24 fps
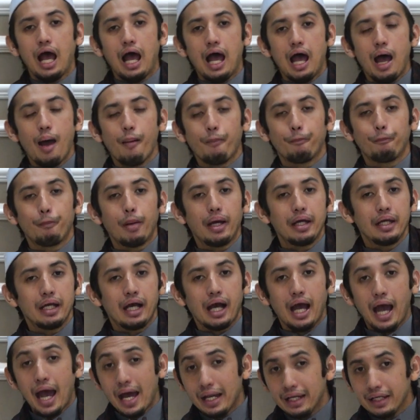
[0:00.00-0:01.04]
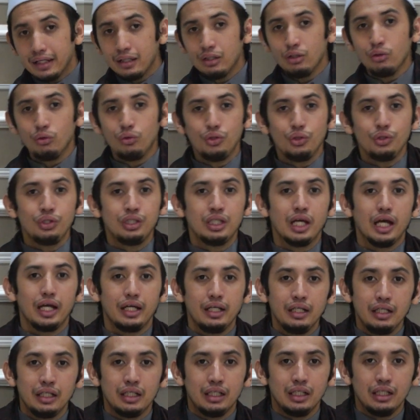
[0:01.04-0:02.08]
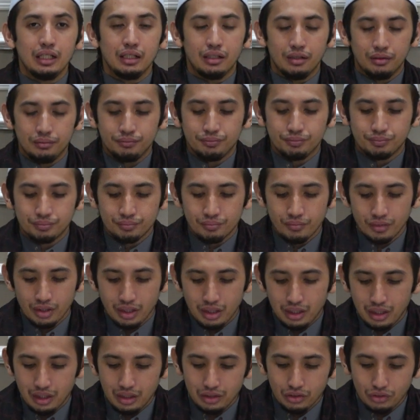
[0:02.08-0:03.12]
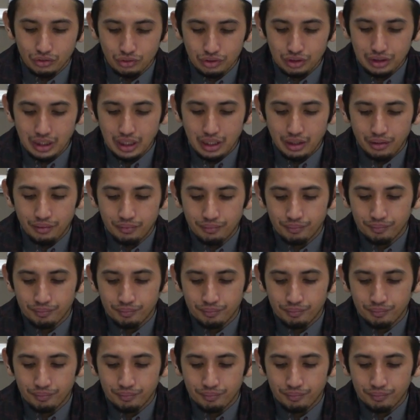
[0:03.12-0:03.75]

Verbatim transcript: apa yang ada di dunia ini nah, itu dia